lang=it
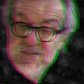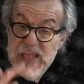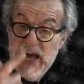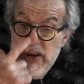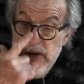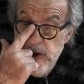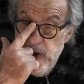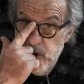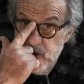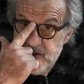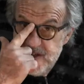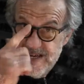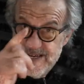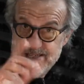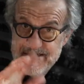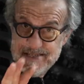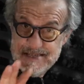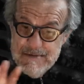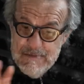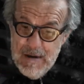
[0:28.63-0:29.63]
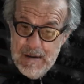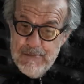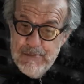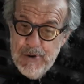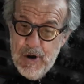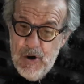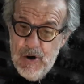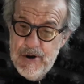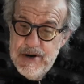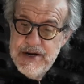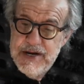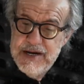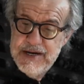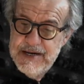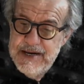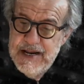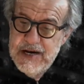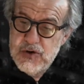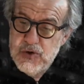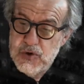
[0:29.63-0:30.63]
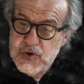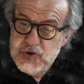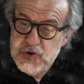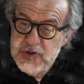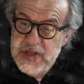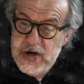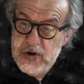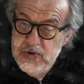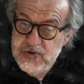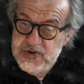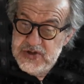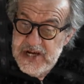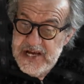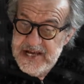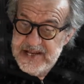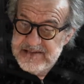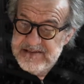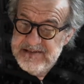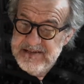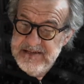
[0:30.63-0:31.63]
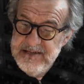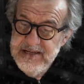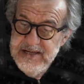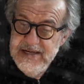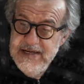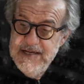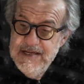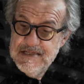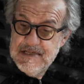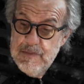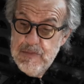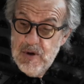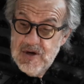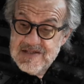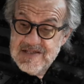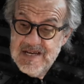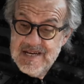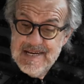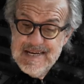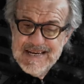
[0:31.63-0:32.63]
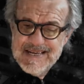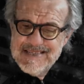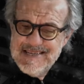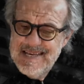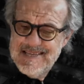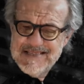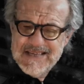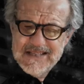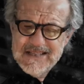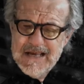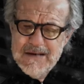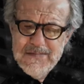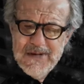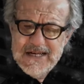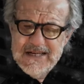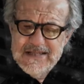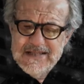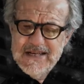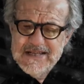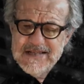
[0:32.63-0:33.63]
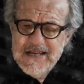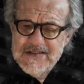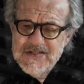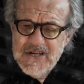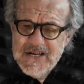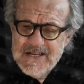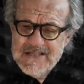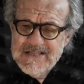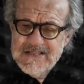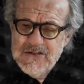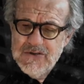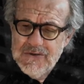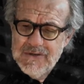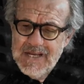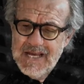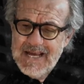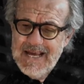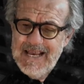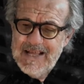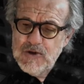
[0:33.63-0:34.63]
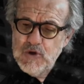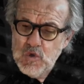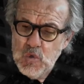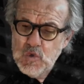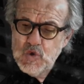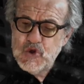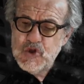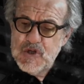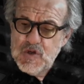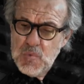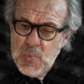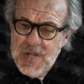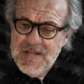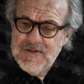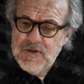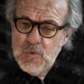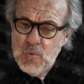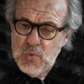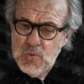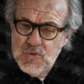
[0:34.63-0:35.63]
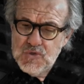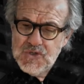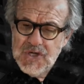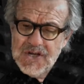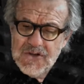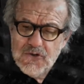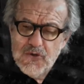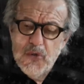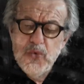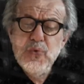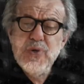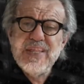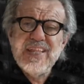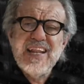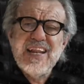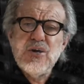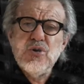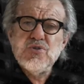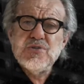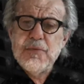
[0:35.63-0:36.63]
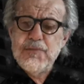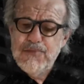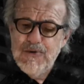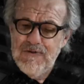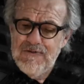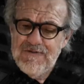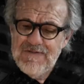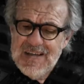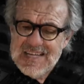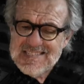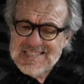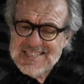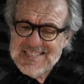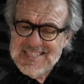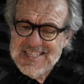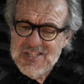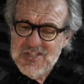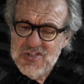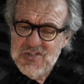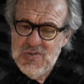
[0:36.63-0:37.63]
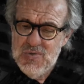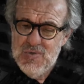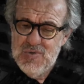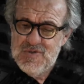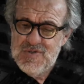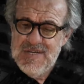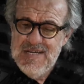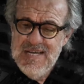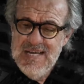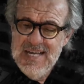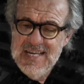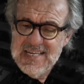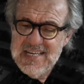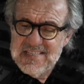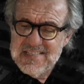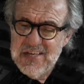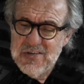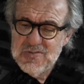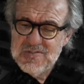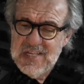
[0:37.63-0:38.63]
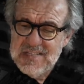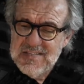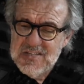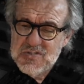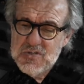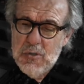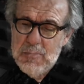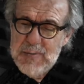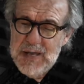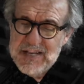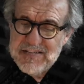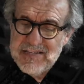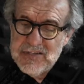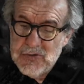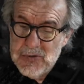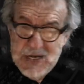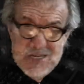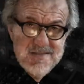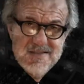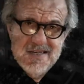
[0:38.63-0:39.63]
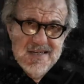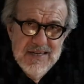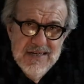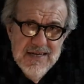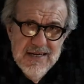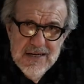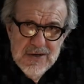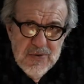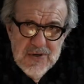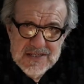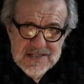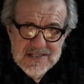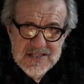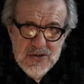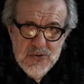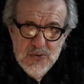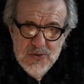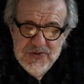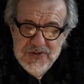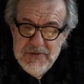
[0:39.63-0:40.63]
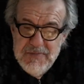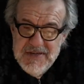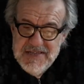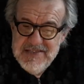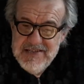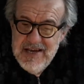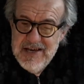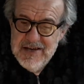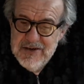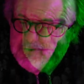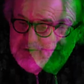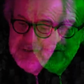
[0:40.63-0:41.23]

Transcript: dannosissima poi nel corso dei concerti. Si può asserire senza tema d'esagerazione che la tosse durante un concerto è una delle cose più fastidiose che siano state scoperte durante questi ultimi secoli.